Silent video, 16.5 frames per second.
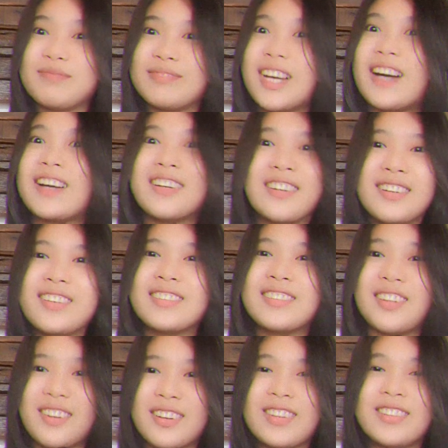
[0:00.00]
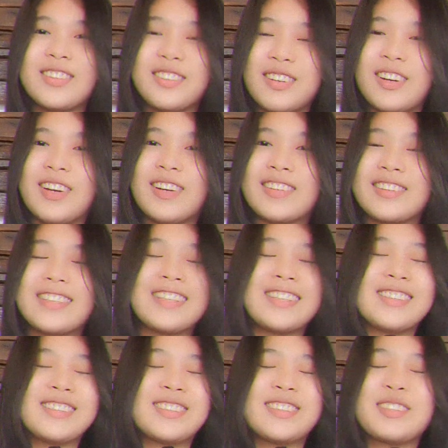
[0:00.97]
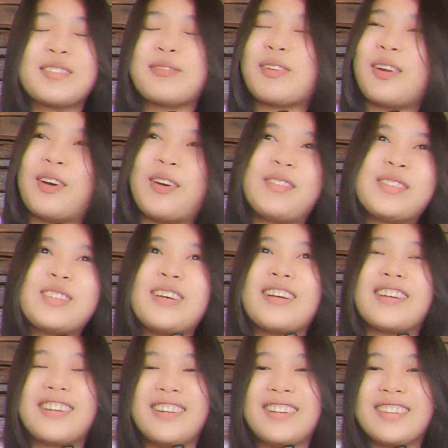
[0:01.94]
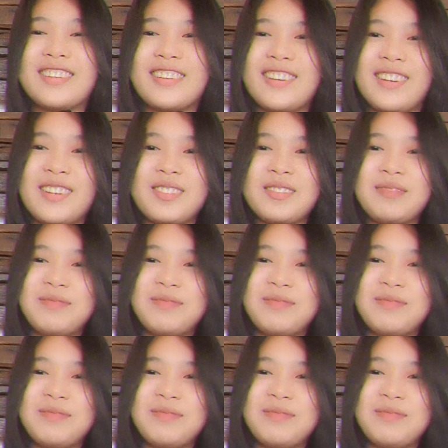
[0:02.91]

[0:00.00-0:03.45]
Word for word: ang galing talaga nila, guys. Promise, ang galing nila.